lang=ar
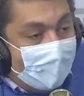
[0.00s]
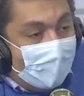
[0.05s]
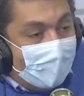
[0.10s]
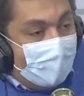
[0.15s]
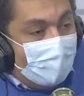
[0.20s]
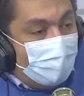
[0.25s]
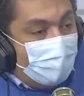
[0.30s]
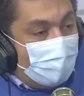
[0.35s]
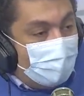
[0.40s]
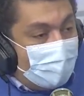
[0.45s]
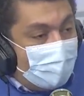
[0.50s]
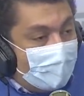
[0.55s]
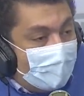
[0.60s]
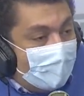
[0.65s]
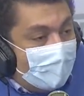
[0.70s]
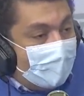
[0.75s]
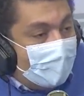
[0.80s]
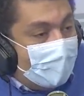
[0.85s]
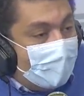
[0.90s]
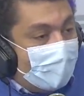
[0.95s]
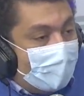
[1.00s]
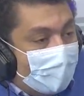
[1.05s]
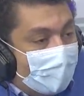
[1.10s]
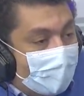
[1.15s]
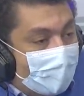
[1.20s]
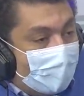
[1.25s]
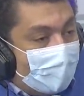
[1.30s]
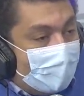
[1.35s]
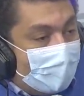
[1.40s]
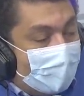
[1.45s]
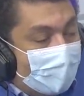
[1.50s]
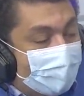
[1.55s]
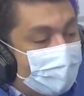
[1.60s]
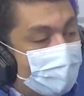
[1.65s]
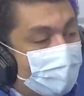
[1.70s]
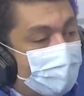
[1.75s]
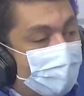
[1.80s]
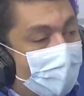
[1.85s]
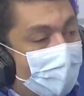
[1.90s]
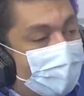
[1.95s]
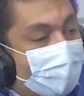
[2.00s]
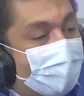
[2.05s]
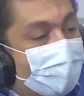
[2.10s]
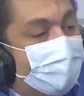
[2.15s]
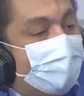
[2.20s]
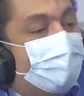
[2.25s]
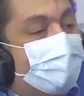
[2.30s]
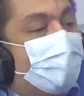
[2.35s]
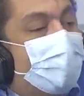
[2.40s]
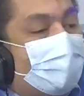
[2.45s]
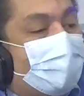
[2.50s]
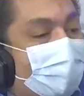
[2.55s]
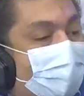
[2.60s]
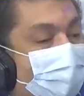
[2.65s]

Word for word: انه آه، معناتها برشا